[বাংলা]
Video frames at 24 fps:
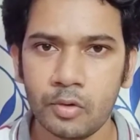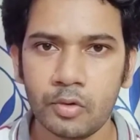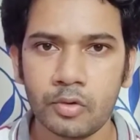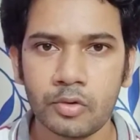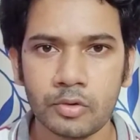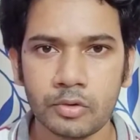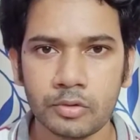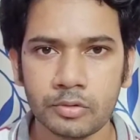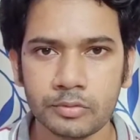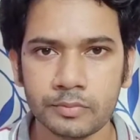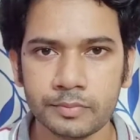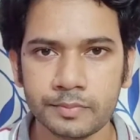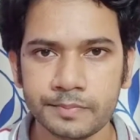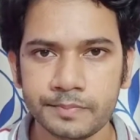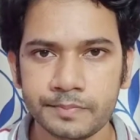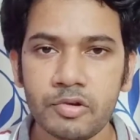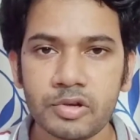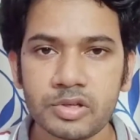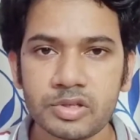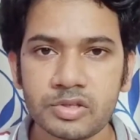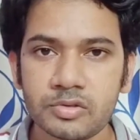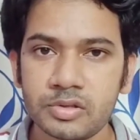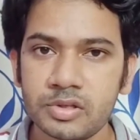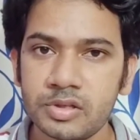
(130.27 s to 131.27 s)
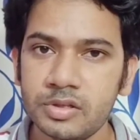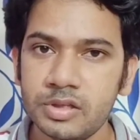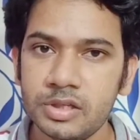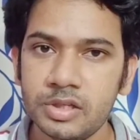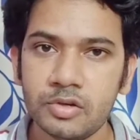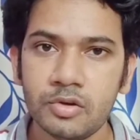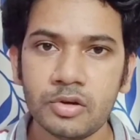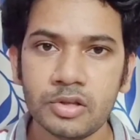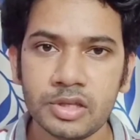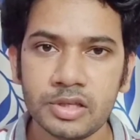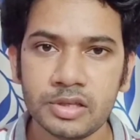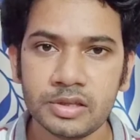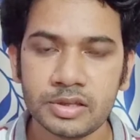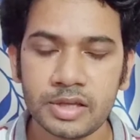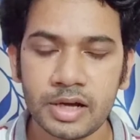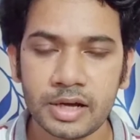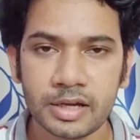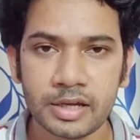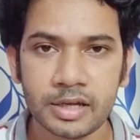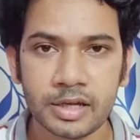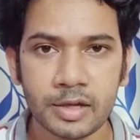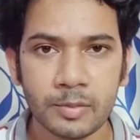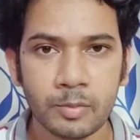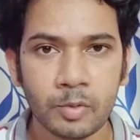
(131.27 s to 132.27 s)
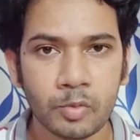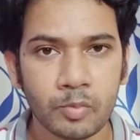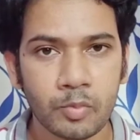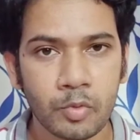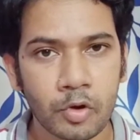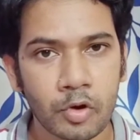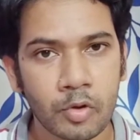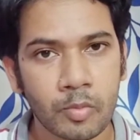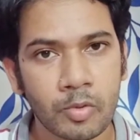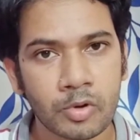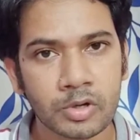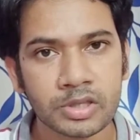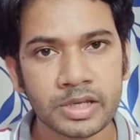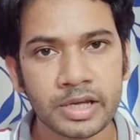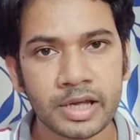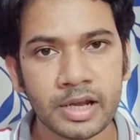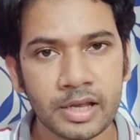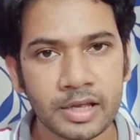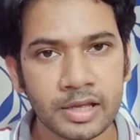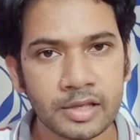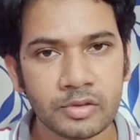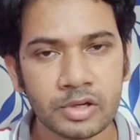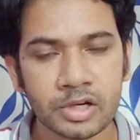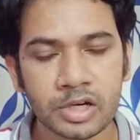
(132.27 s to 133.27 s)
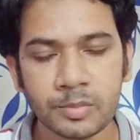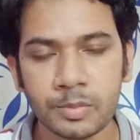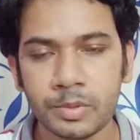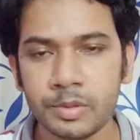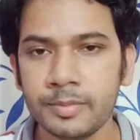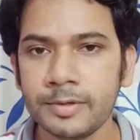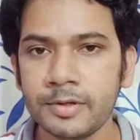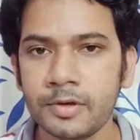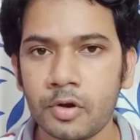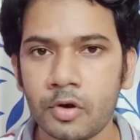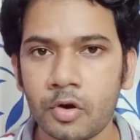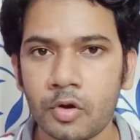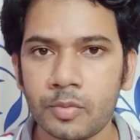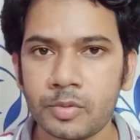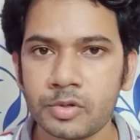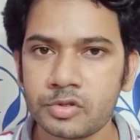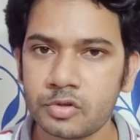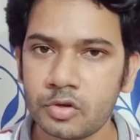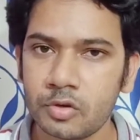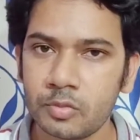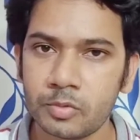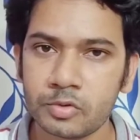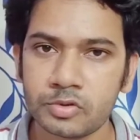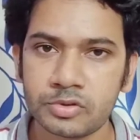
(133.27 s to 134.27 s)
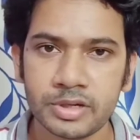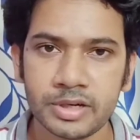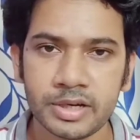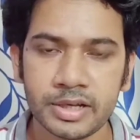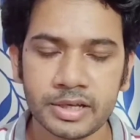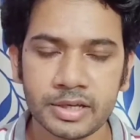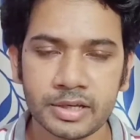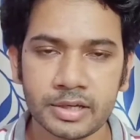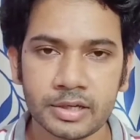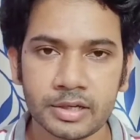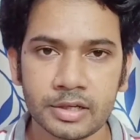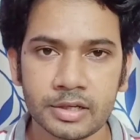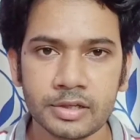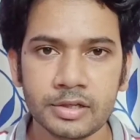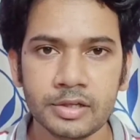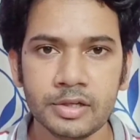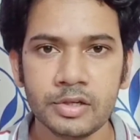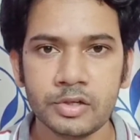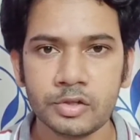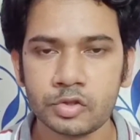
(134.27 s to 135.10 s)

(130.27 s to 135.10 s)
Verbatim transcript: লক্ষণ পিসিওএস যদি দীর্ঘদিন থাকে এবং পরবর্তীকালে কিন্তু এটা বিভিন্ন রকমের সমস্যা ডেকে আনে